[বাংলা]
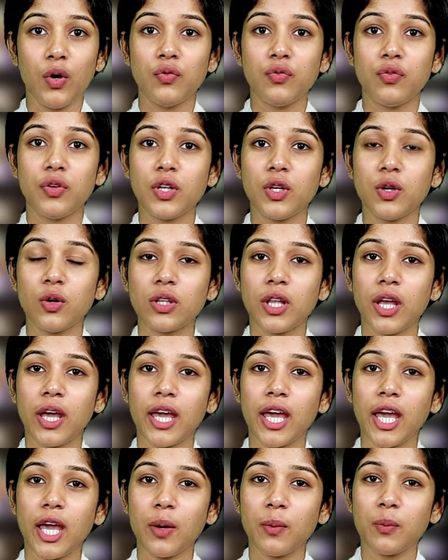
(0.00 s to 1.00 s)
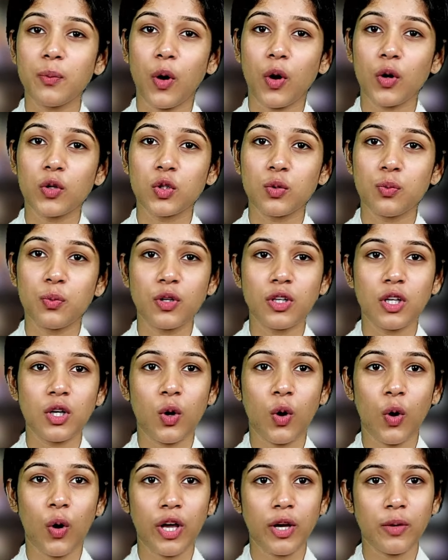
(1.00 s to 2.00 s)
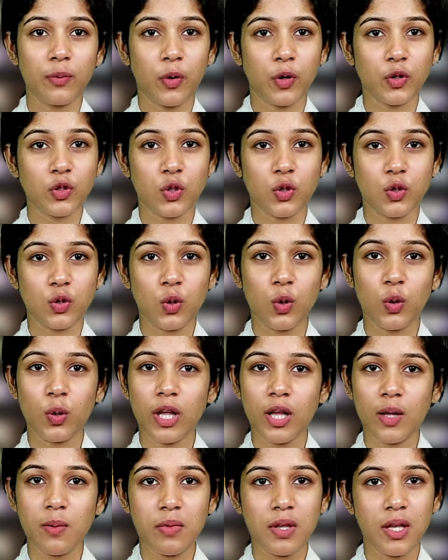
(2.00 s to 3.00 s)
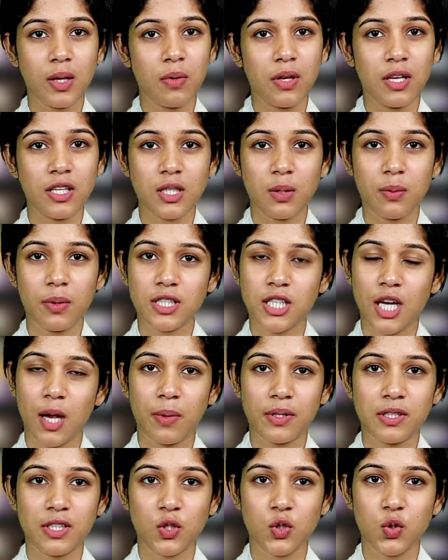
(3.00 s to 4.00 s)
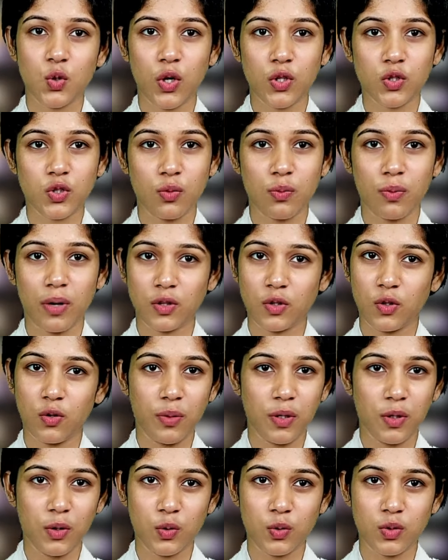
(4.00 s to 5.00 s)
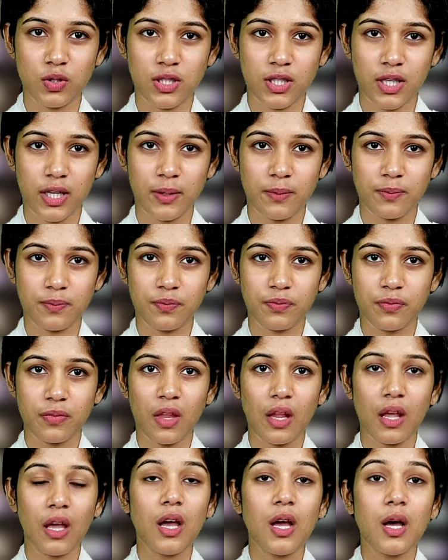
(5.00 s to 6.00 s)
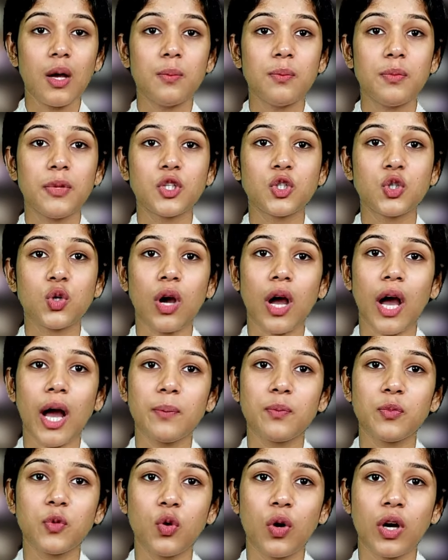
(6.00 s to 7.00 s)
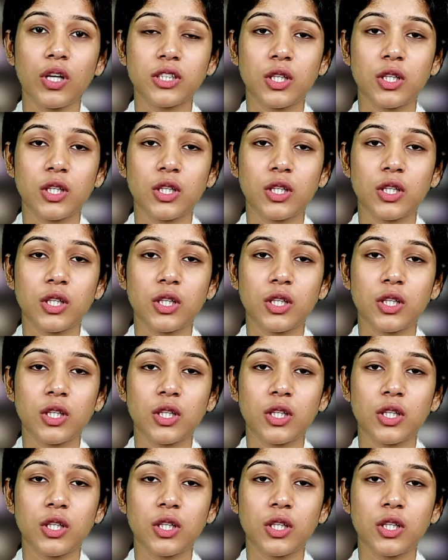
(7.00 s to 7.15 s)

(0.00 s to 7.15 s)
ভিডিও থেকে বক্তব্যটি কয়েক বছর ধরেই মিম হিসেবে সামাজিক যোগাযোগ মাধ্যমে ঘুরছে বিশ্বকাপ দু